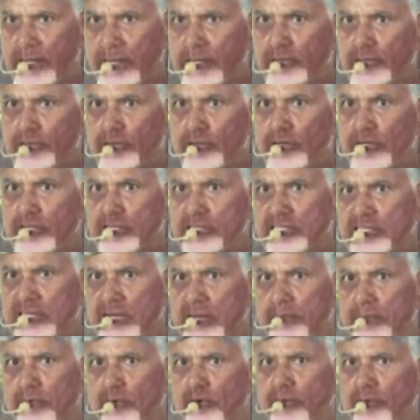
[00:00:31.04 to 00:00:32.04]
రైతులు
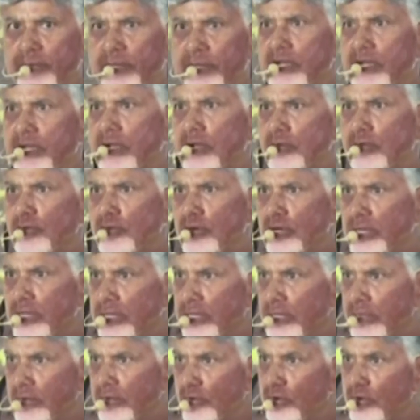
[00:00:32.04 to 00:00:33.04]
ఇచ్చిన భూమే కాకుండా
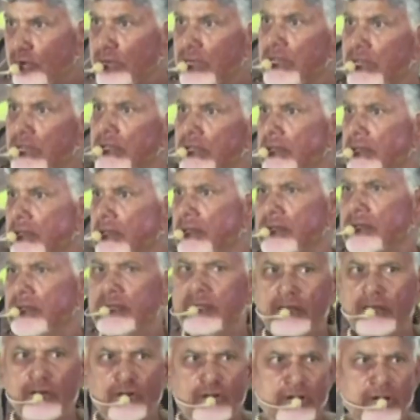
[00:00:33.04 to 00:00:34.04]
ఇక్కడుండే
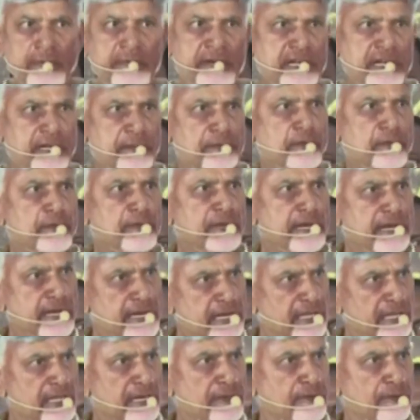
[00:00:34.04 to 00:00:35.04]
గవర్నమెంట్
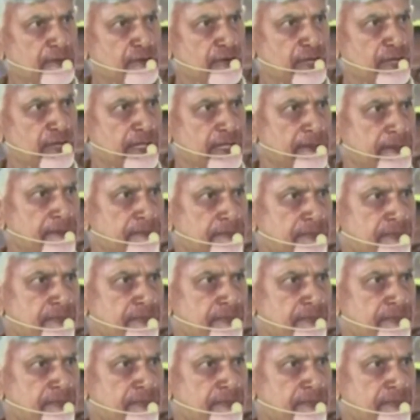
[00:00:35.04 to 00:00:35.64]
అన్ని కలుపుకుంటే